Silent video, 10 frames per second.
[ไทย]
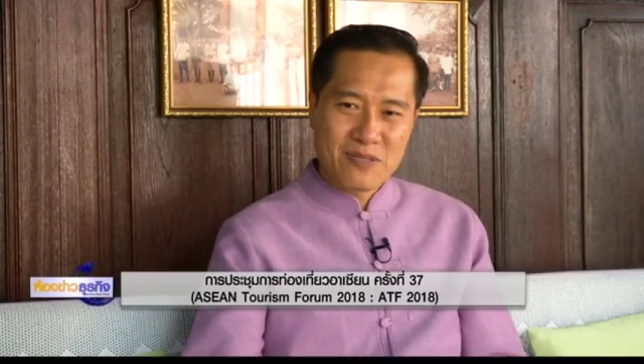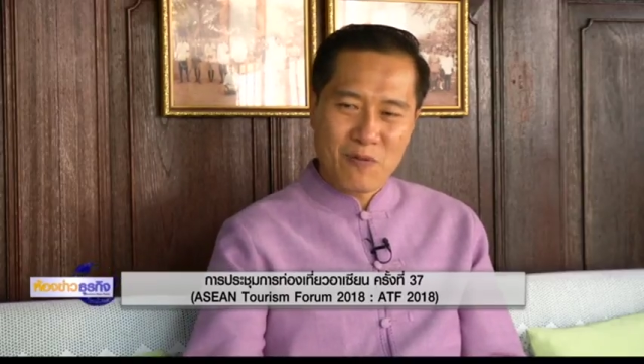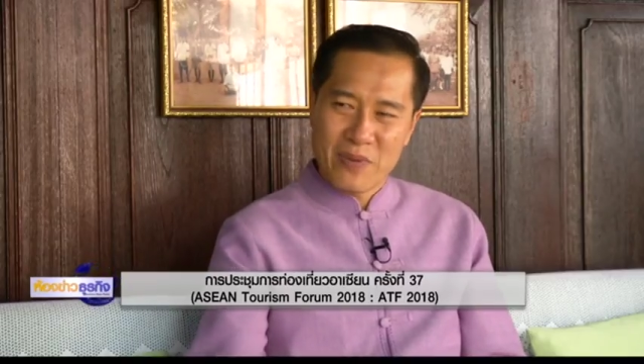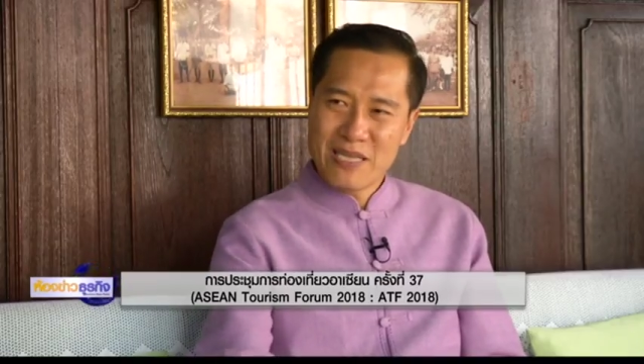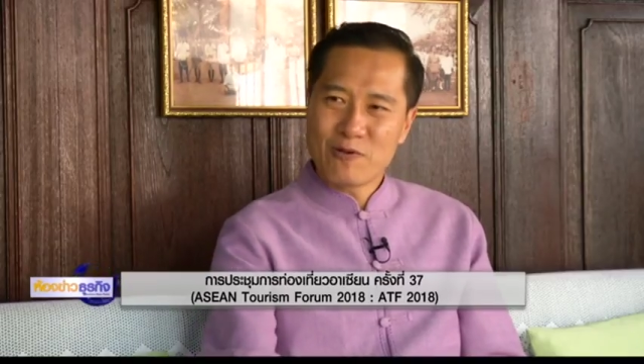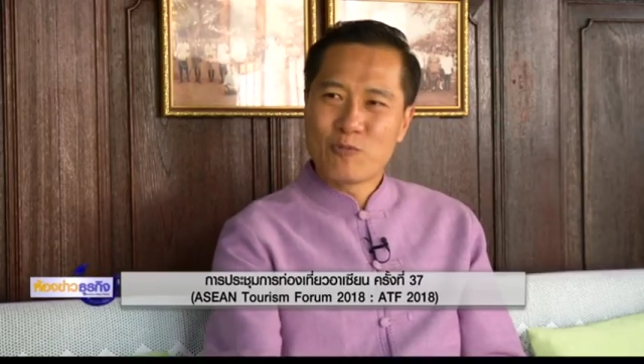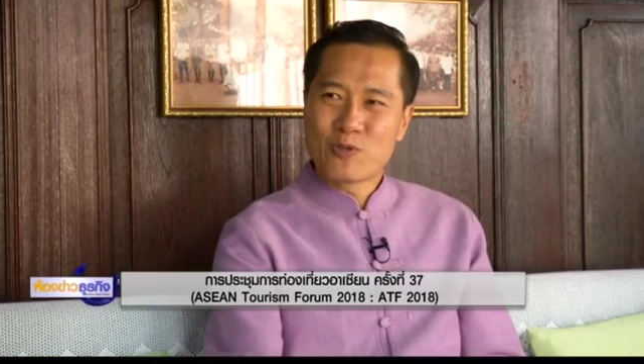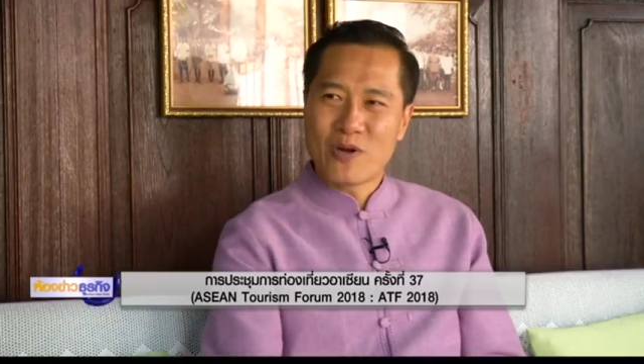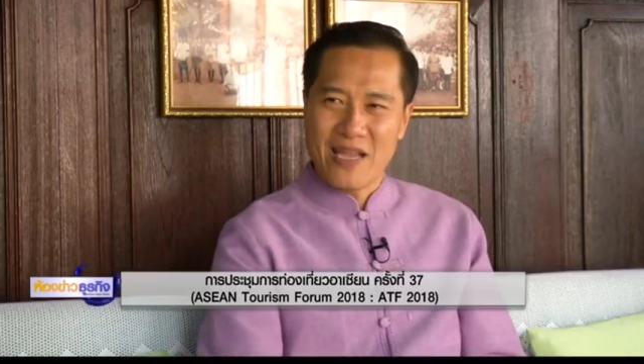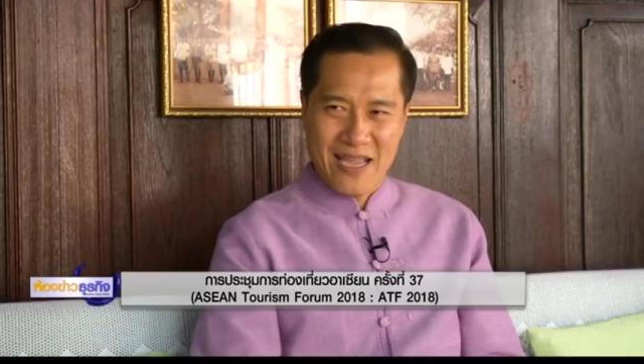ต้องไปเที่ยวชุ
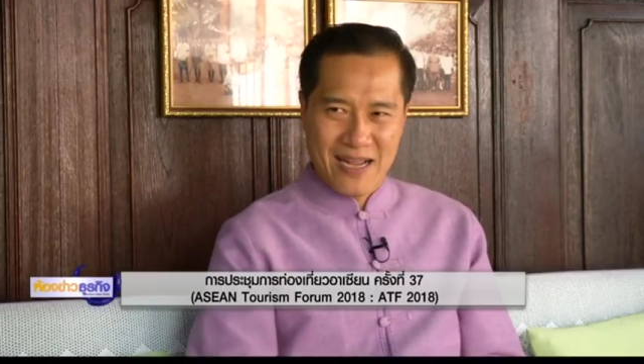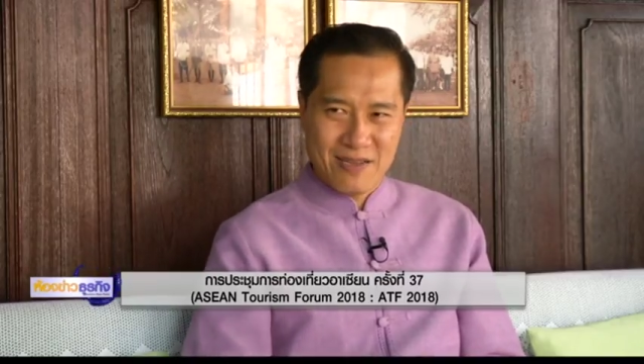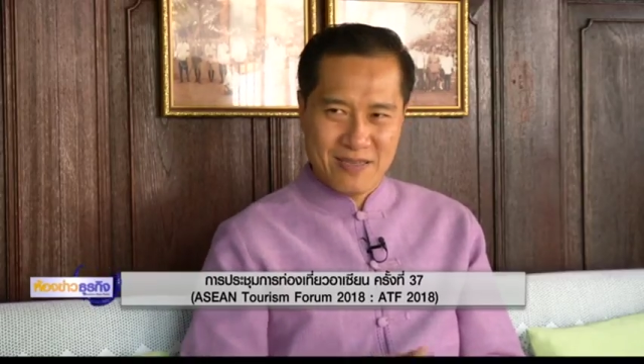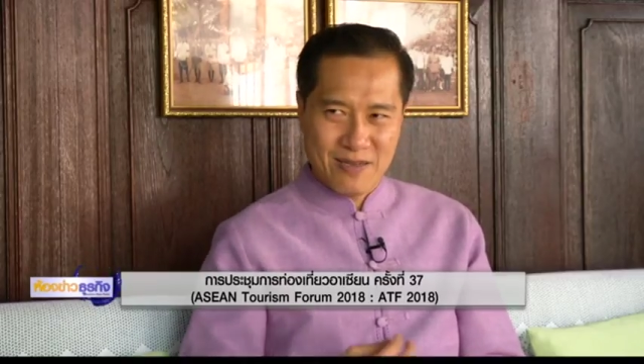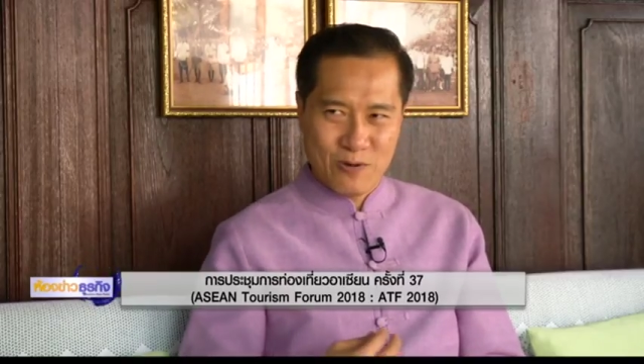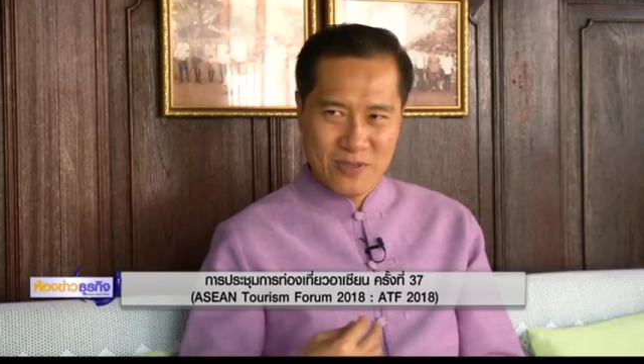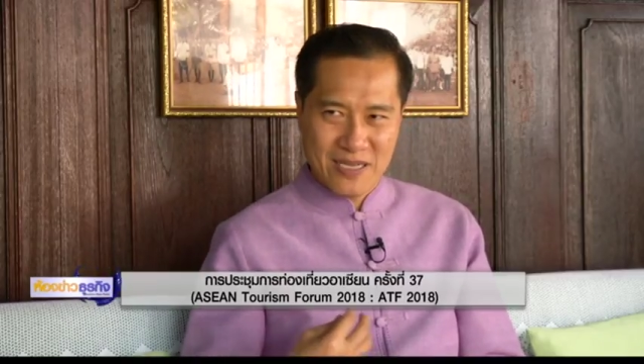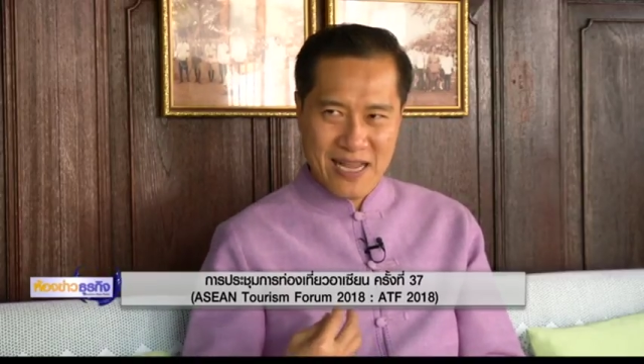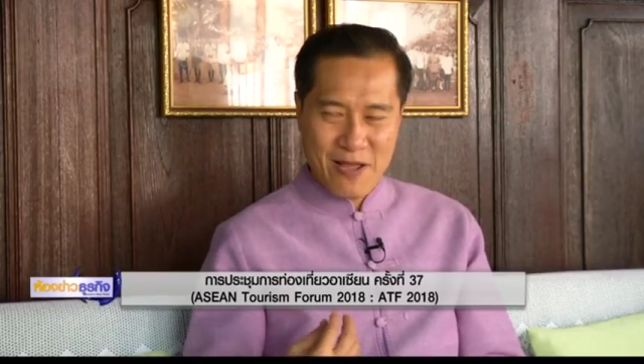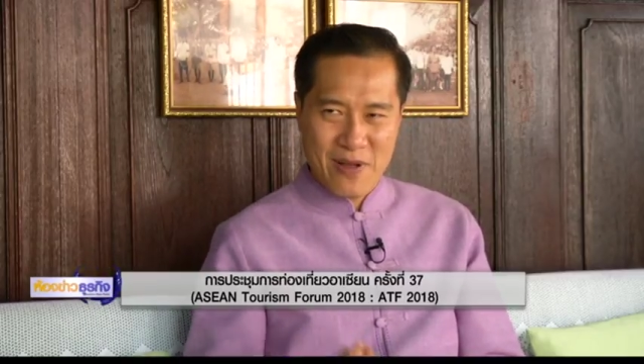มชนเองแล้วจะรู้
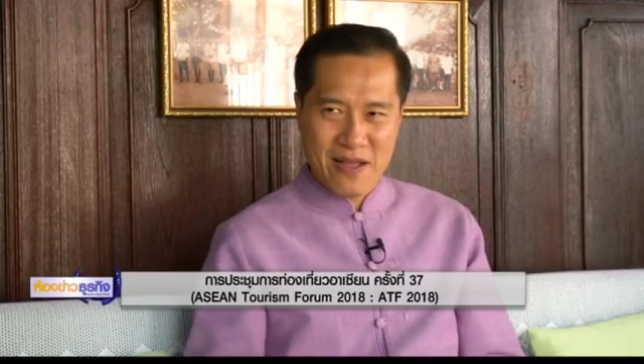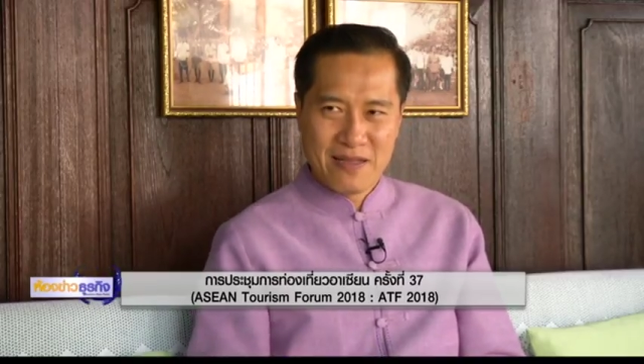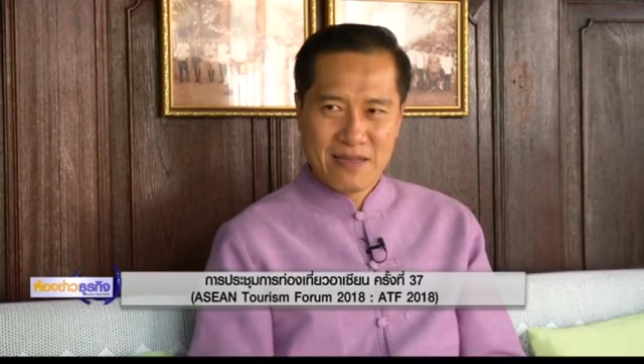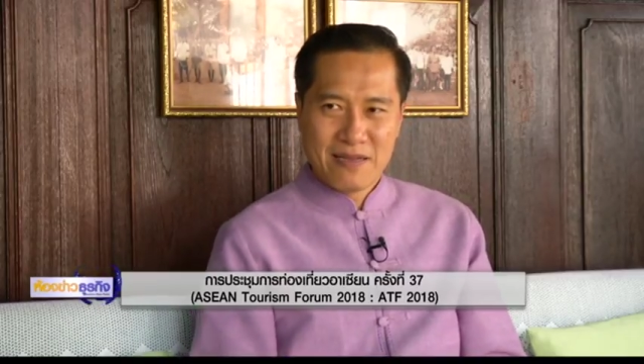สึกได้ว่า